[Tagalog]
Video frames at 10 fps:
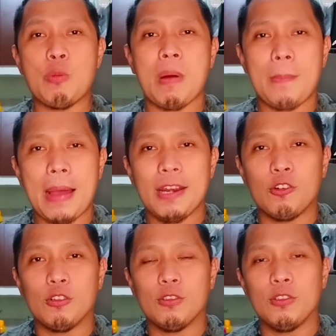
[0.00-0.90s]

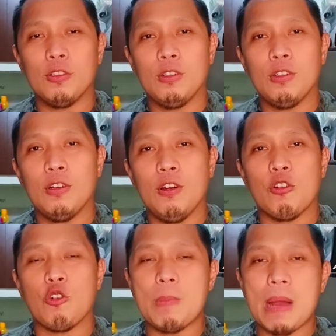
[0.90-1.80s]
paano
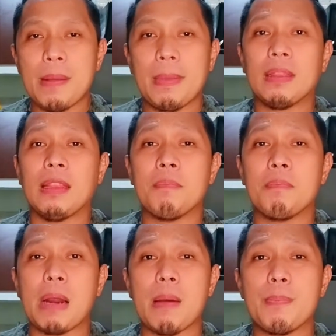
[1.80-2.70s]
gumamit ng
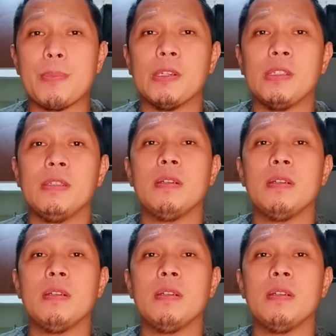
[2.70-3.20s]
proper